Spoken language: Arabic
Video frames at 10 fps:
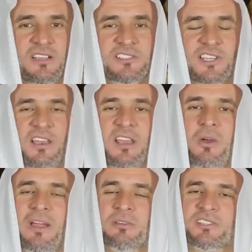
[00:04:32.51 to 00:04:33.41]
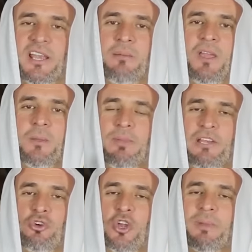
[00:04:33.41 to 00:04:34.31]
صلى الله عليه وسلم
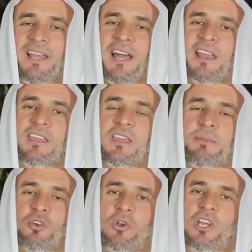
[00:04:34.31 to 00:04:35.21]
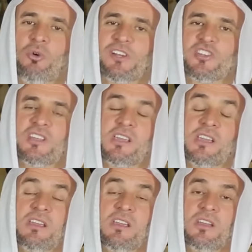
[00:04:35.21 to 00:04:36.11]
بل يقبل عليه بكل وجهه